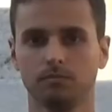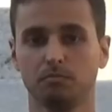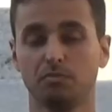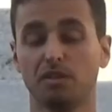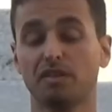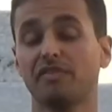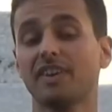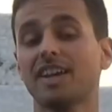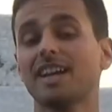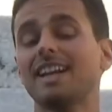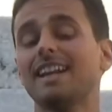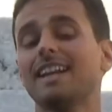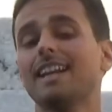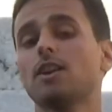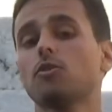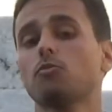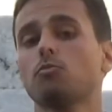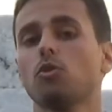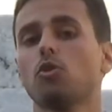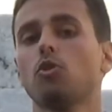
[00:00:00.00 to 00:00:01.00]
Per far
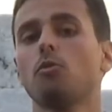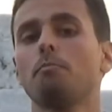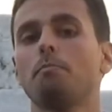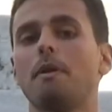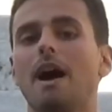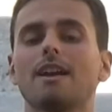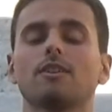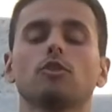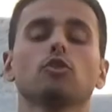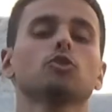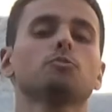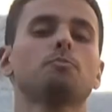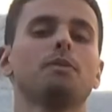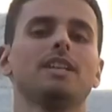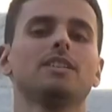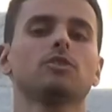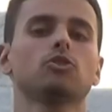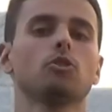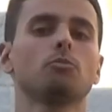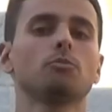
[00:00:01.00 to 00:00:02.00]
allenare un mio compagno
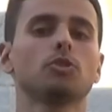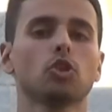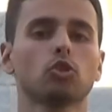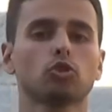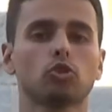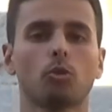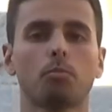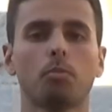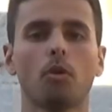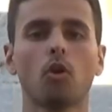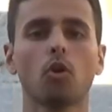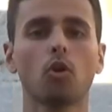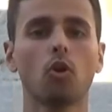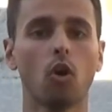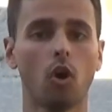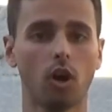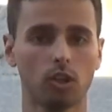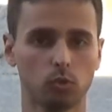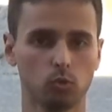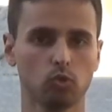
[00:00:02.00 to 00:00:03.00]
spesso mi
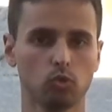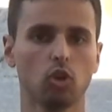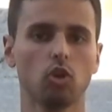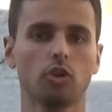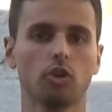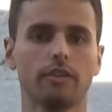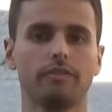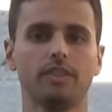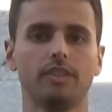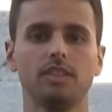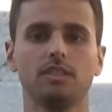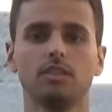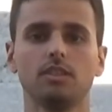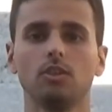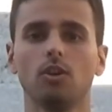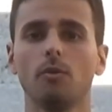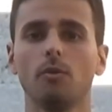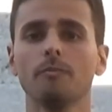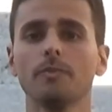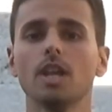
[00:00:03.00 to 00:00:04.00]
sottopongo ad un dolore
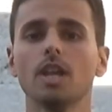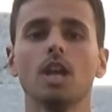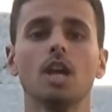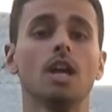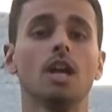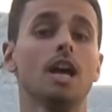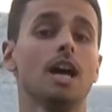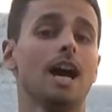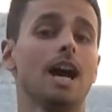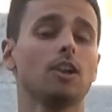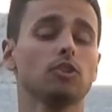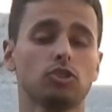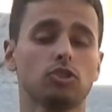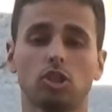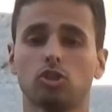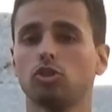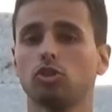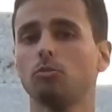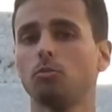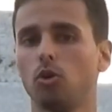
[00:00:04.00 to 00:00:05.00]
fisico, allo
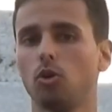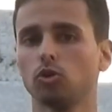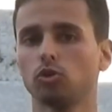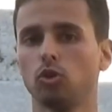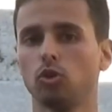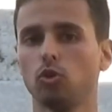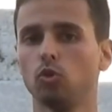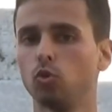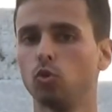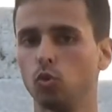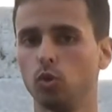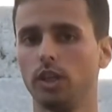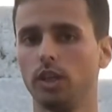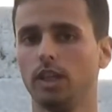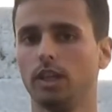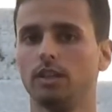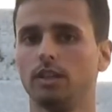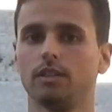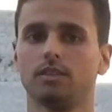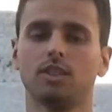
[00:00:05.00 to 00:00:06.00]
stesso modo
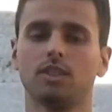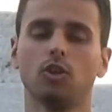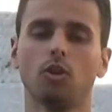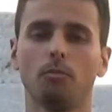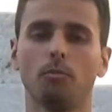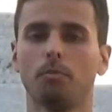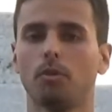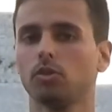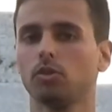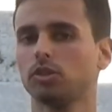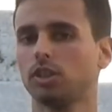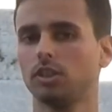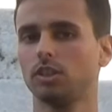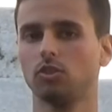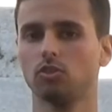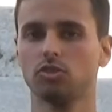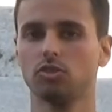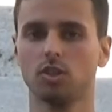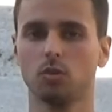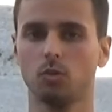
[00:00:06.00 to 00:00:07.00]
lui eh, si comporta di
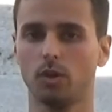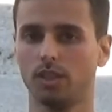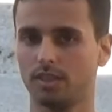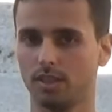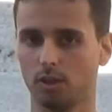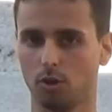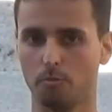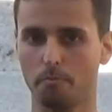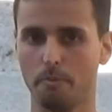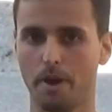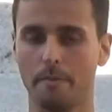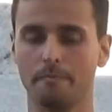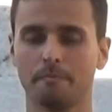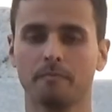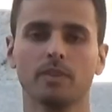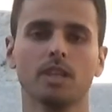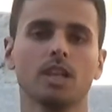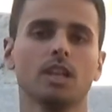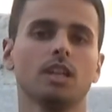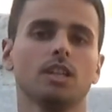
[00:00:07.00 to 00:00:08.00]
conseguenza con me,
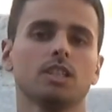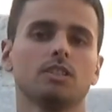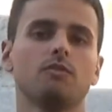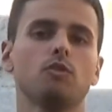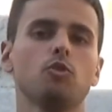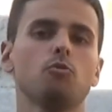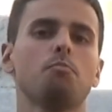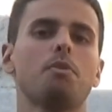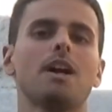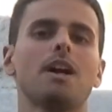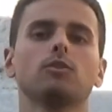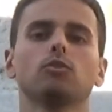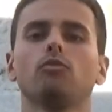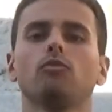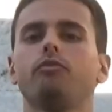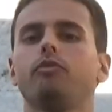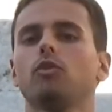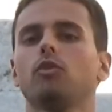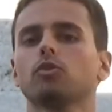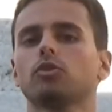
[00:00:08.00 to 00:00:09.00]
sviluppando
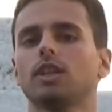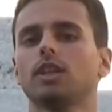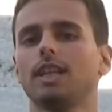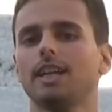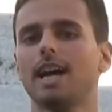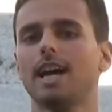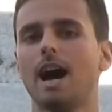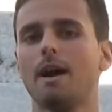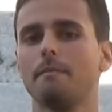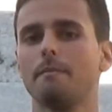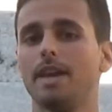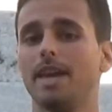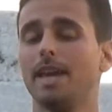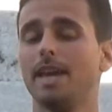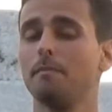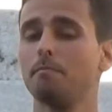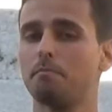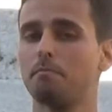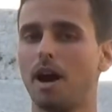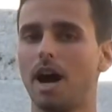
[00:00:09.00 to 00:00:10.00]
un forte legame
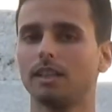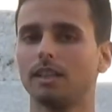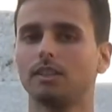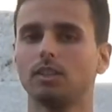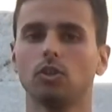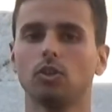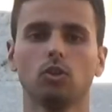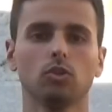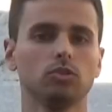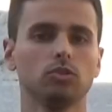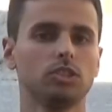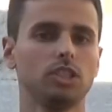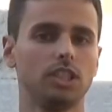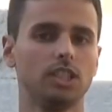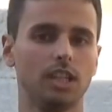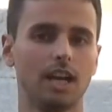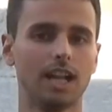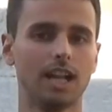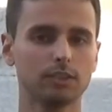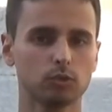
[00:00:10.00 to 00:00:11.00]
empatico
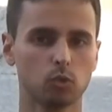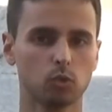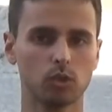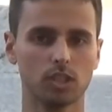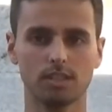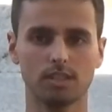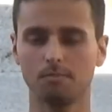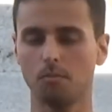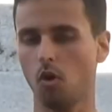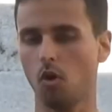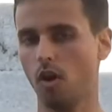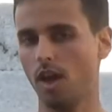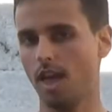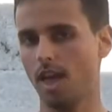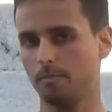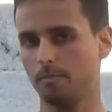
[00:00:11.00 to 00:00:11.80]
di altruismo e